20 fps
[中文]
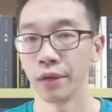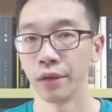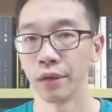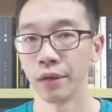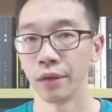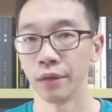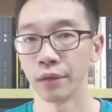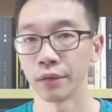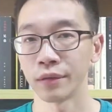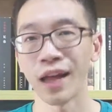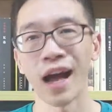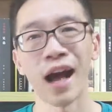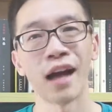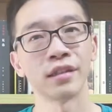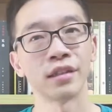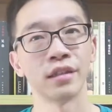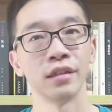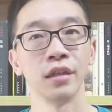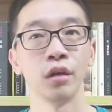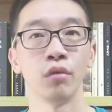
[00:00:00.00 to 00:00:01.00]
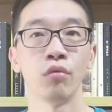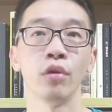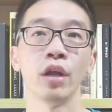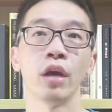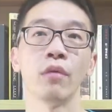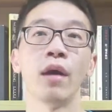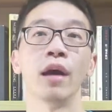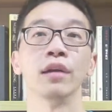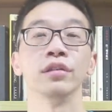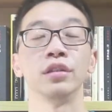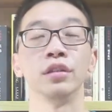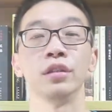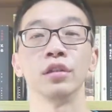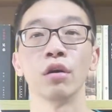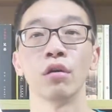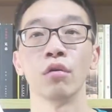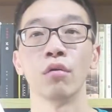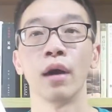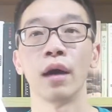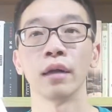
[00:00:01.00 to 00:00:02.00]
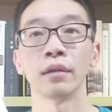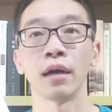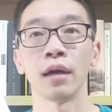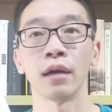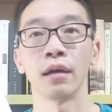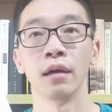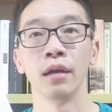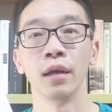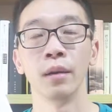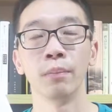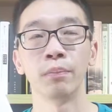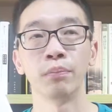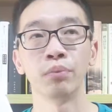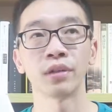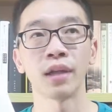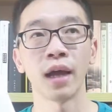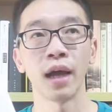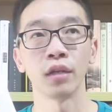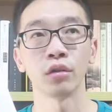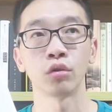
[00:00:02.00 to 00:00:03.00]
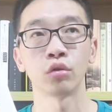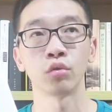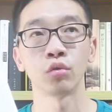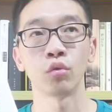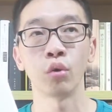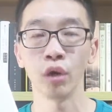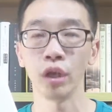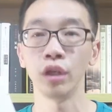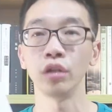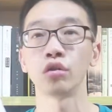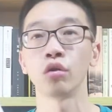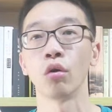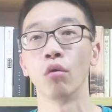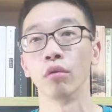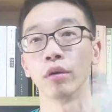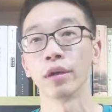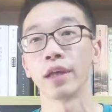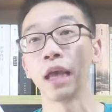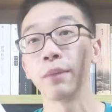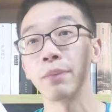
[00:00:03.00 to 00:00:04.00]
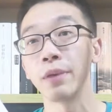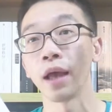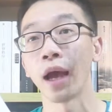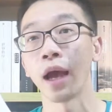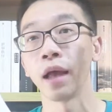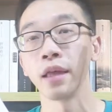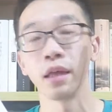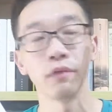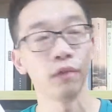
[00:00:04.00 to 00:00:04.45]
呃大型的互联网机构啊，它可能不太推崇 KPI，